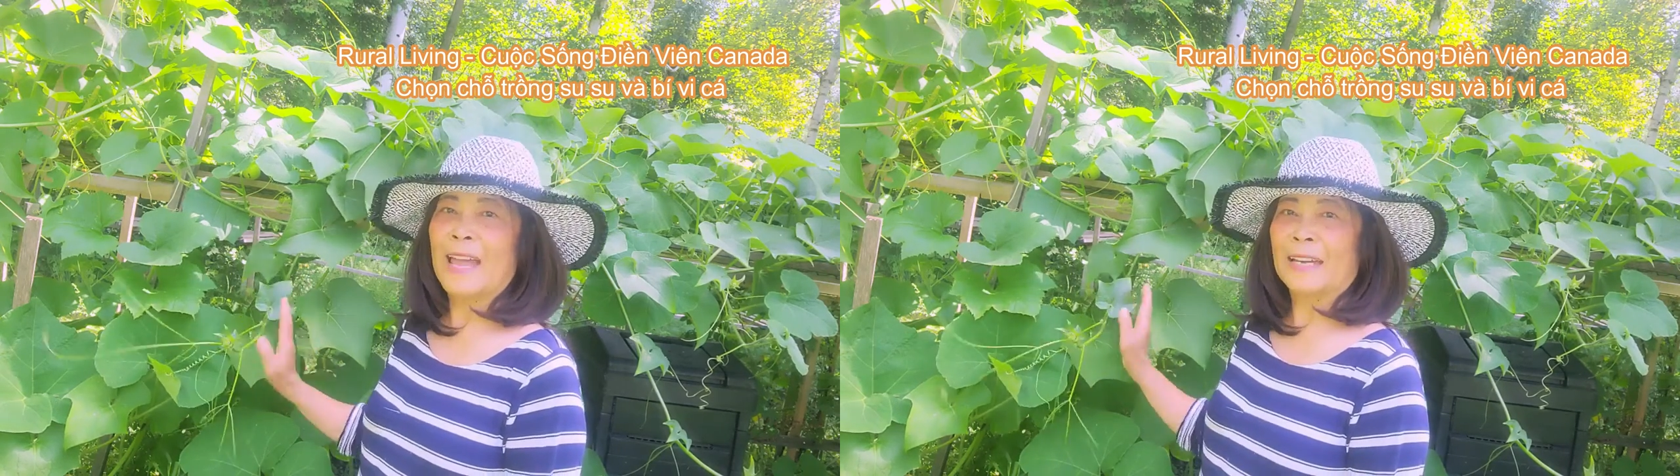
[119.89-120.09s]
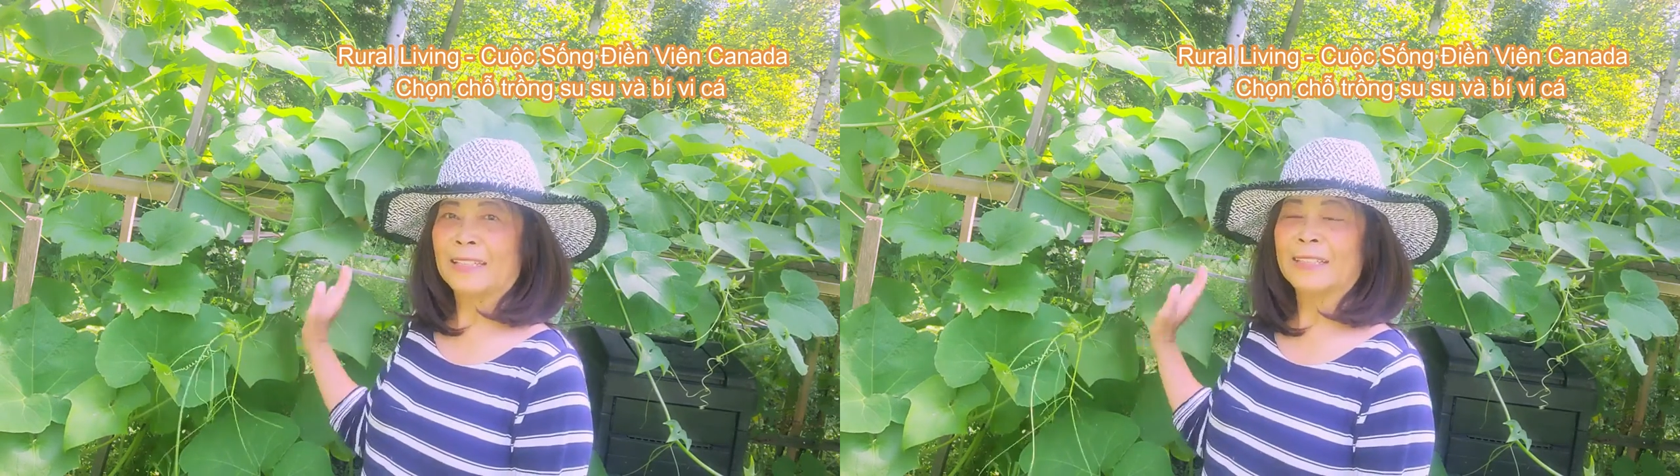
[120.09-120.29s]

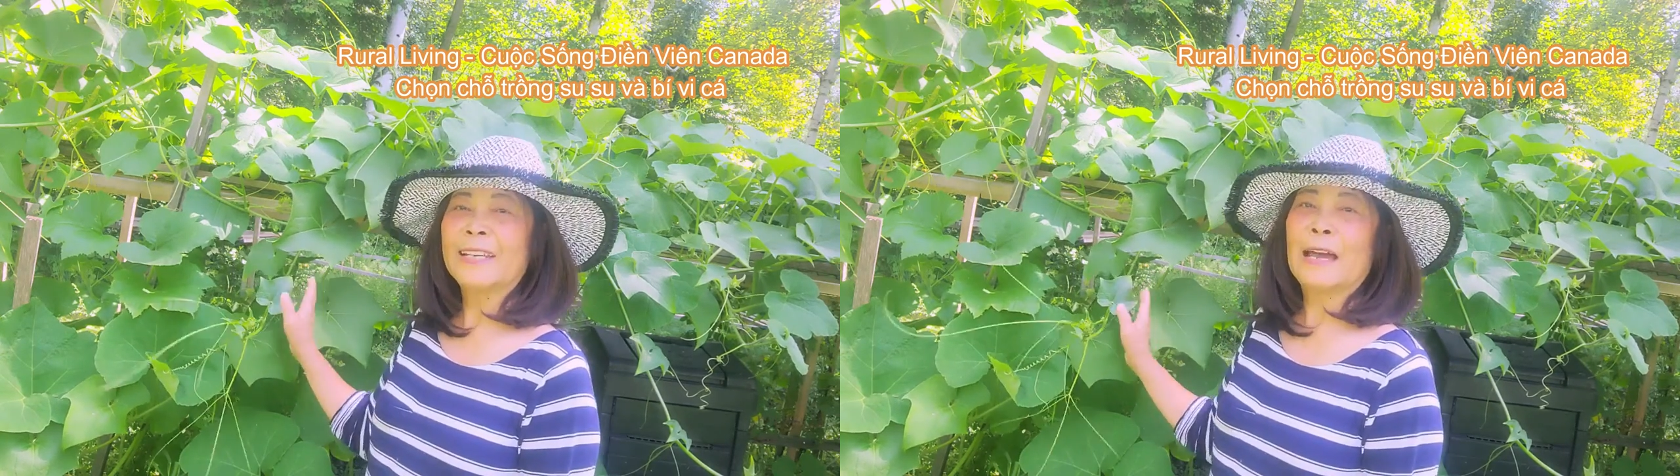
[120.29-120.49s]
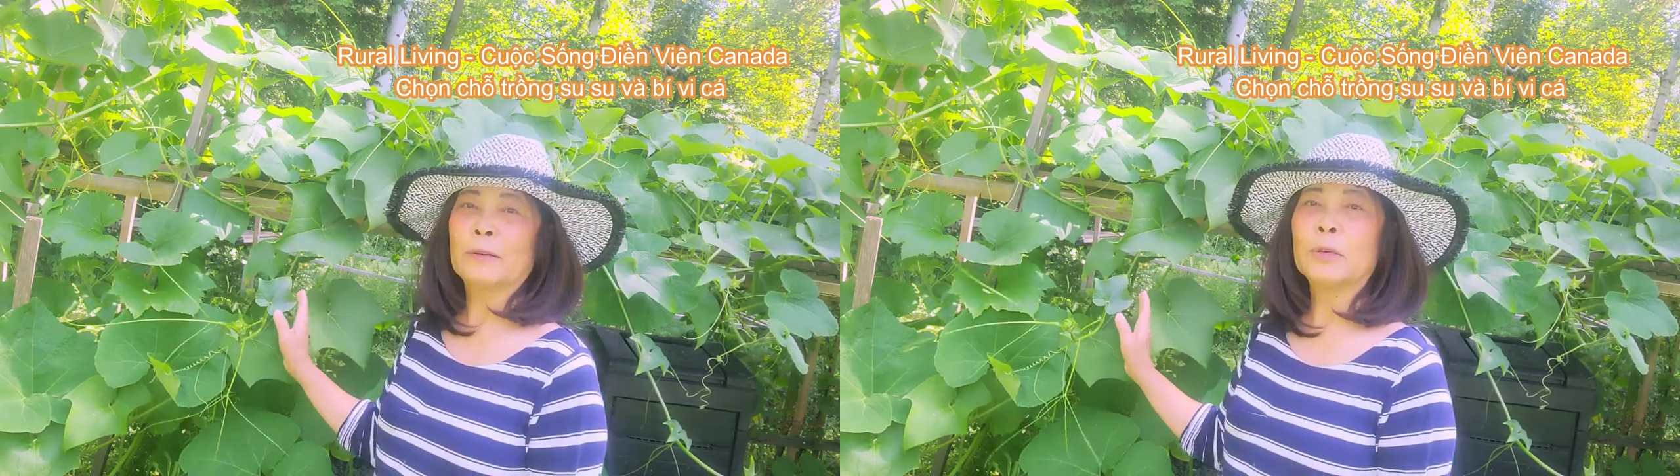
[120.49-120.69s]
vàng như
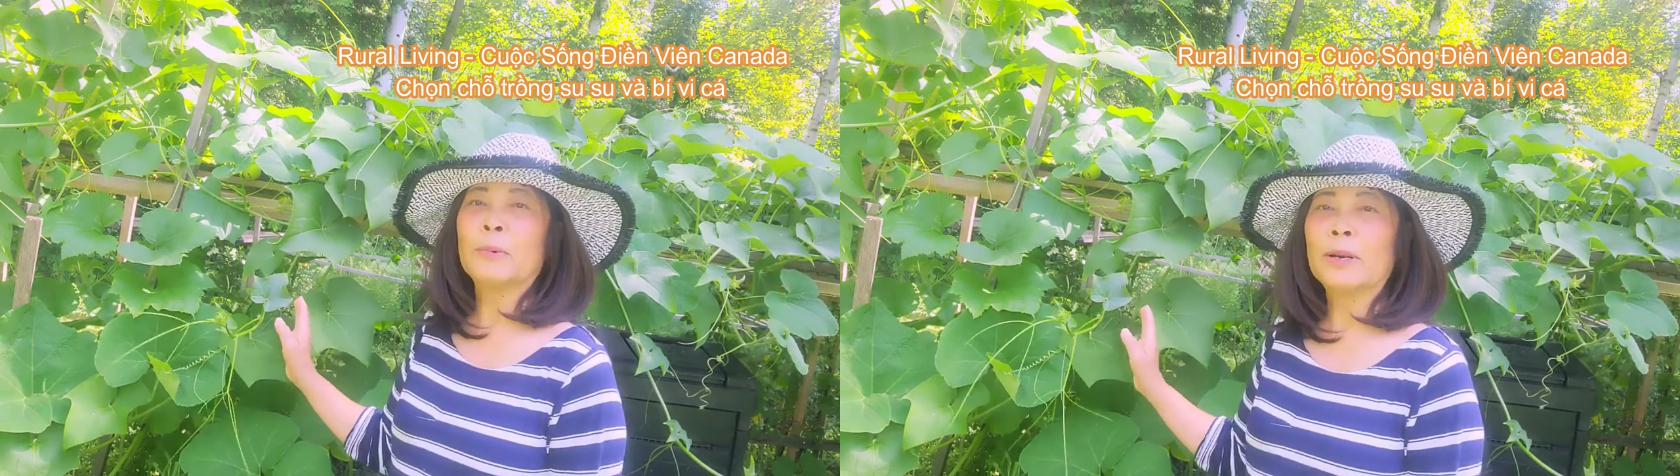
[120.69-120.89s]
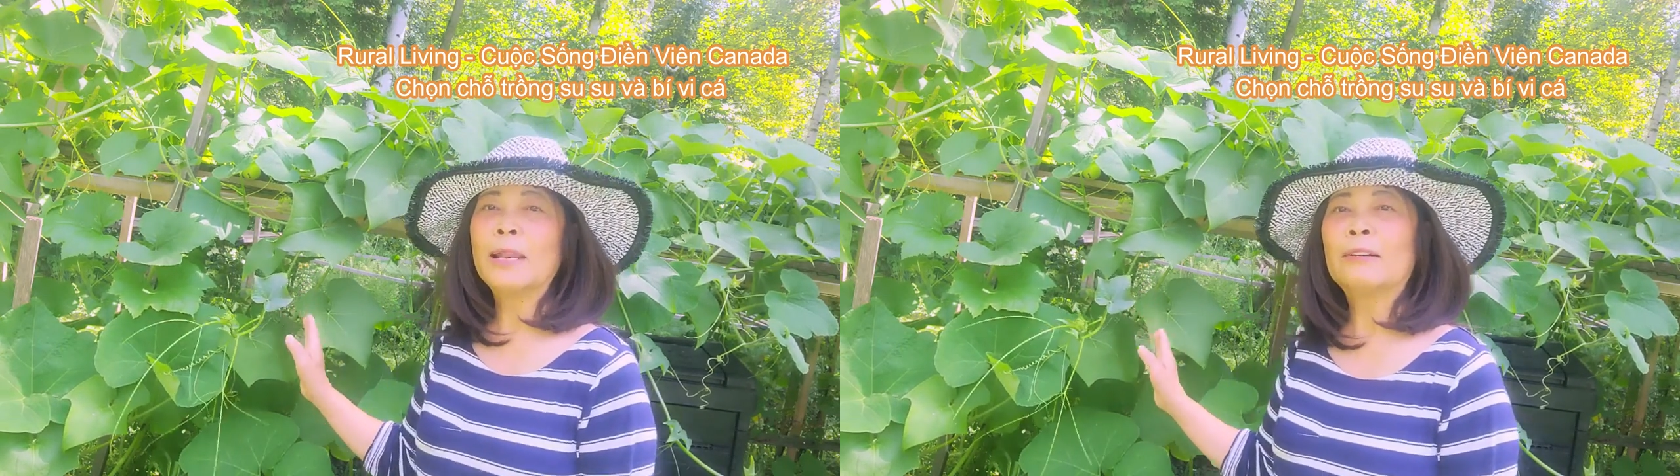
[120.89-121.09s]
thế nào nhưng
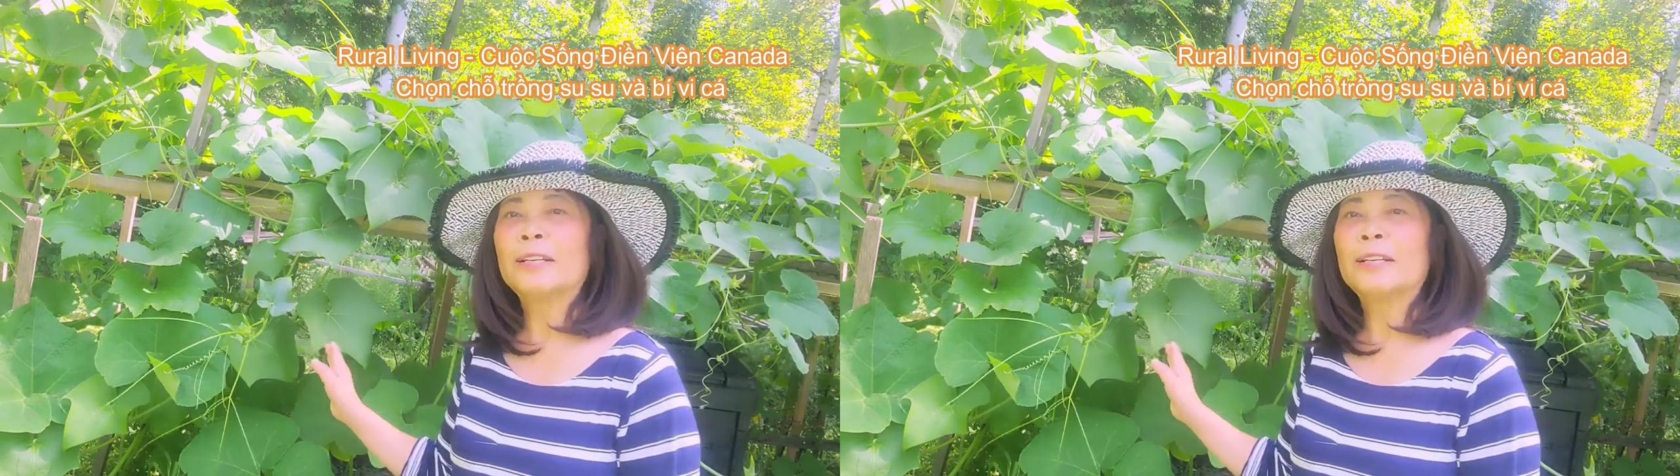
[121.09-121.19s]
mà nó leo